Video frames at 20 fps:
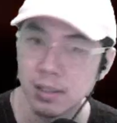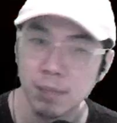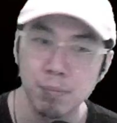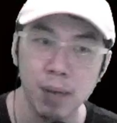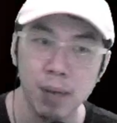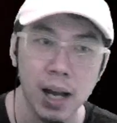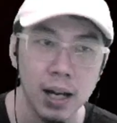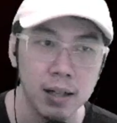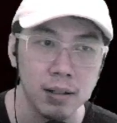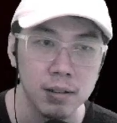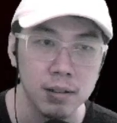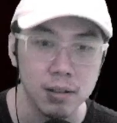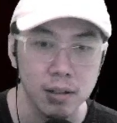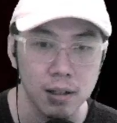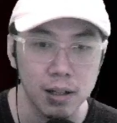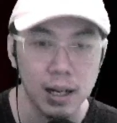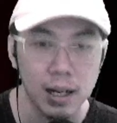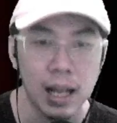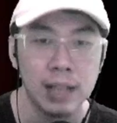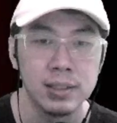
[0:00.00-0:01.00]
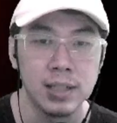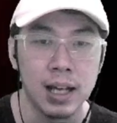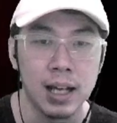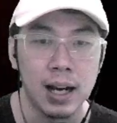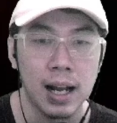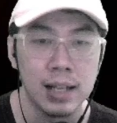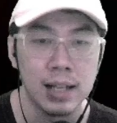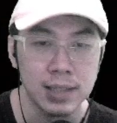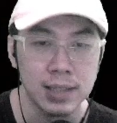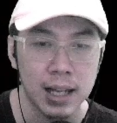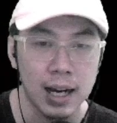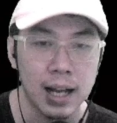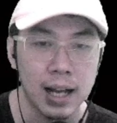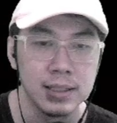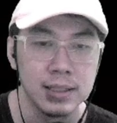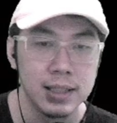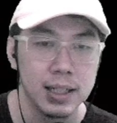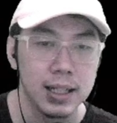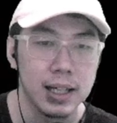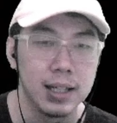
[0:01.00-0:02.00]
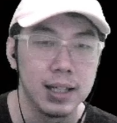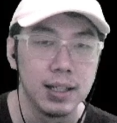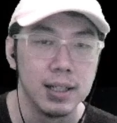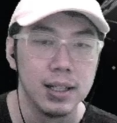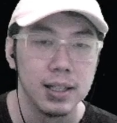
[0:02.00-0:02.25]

Jepang lancar-lancar aja ya.